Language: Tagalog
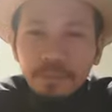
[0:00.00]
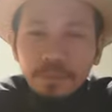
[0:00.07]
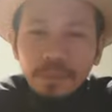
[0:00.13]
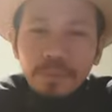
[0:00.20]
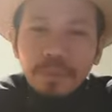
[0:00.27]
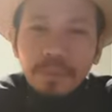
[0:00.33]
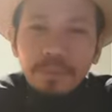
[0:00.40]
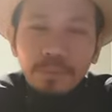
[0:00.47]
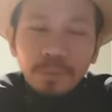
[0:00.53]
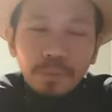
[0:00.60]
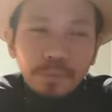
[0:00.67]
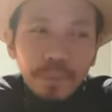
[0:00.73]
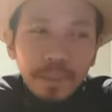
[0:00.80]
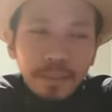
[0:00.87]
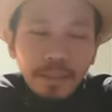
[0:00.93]
For example,
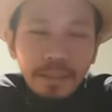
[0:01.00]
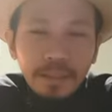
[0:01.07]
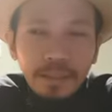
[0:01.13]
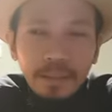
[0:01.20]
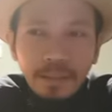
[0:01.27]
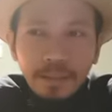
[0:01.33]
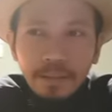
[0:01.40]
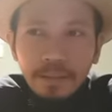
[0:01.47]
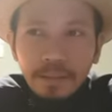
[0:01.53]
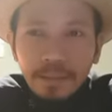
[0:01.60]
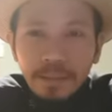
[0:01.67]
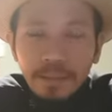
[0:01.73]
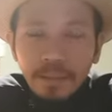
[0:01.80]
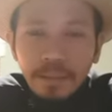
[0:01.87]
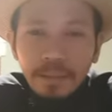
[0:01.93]
binigyan ka ng
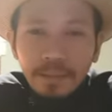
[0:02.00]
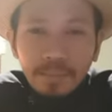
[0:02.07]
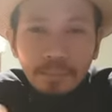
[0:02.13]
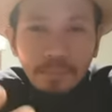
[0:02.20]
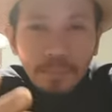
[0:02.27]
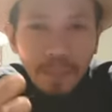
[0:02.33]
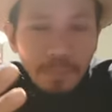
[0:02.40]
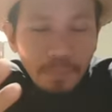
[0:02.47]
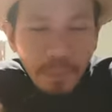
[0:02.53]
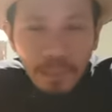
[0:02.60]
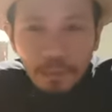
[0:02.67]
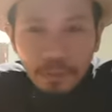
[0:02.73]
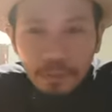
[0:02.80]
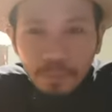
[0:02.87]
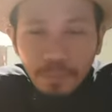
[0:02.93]
5
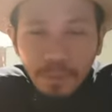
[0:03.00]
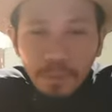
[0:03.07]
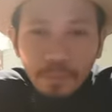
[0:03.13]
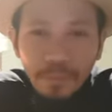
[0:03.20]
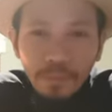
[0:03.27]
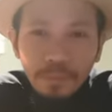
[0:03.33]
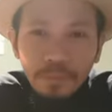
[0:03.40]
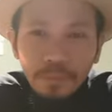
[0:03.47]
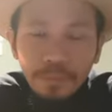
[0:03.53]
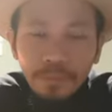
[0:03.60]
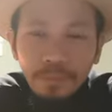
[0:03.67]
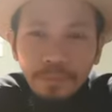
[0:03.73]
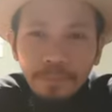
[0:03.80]
hours bago manood.